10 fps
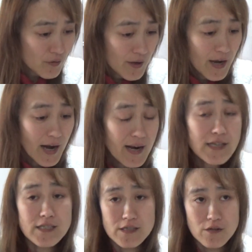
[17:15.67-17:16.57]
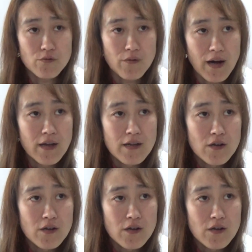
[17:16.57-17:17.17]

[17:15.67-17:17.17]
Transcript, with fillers: と、嵐っていうのは、